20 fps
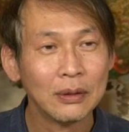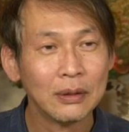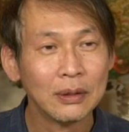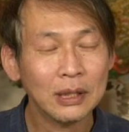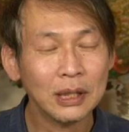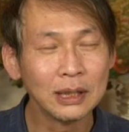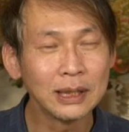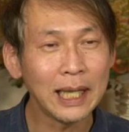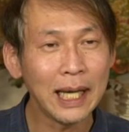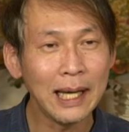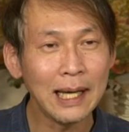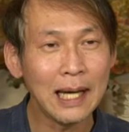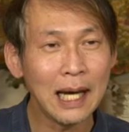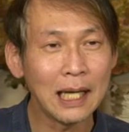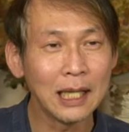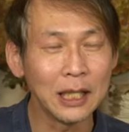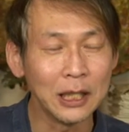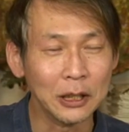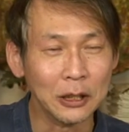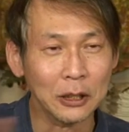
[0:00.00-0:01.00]
그
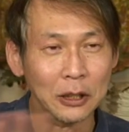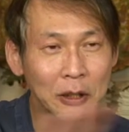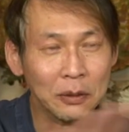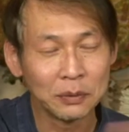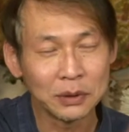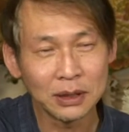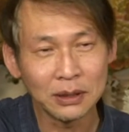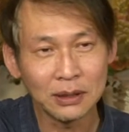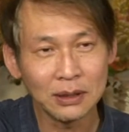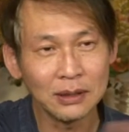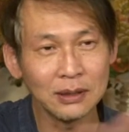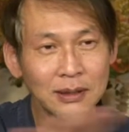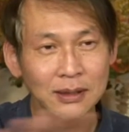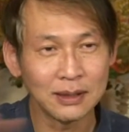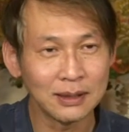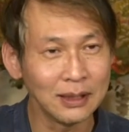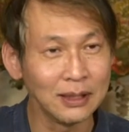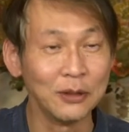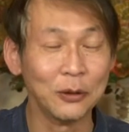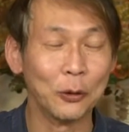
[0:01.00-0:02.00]
생각이
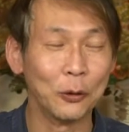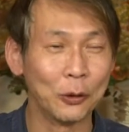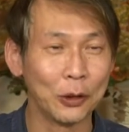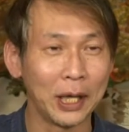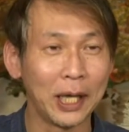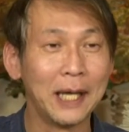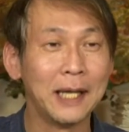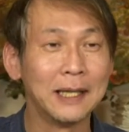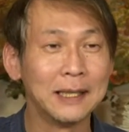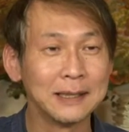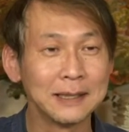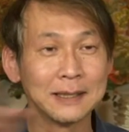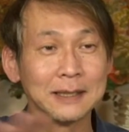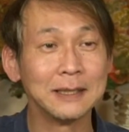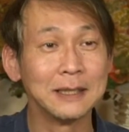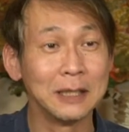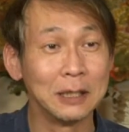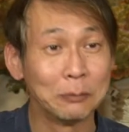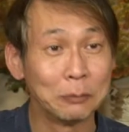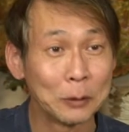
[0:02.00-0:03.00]
없었어요, 해능
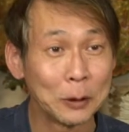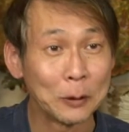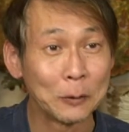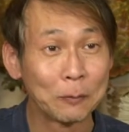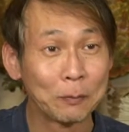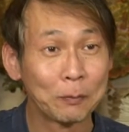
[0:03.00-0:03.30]
스님은.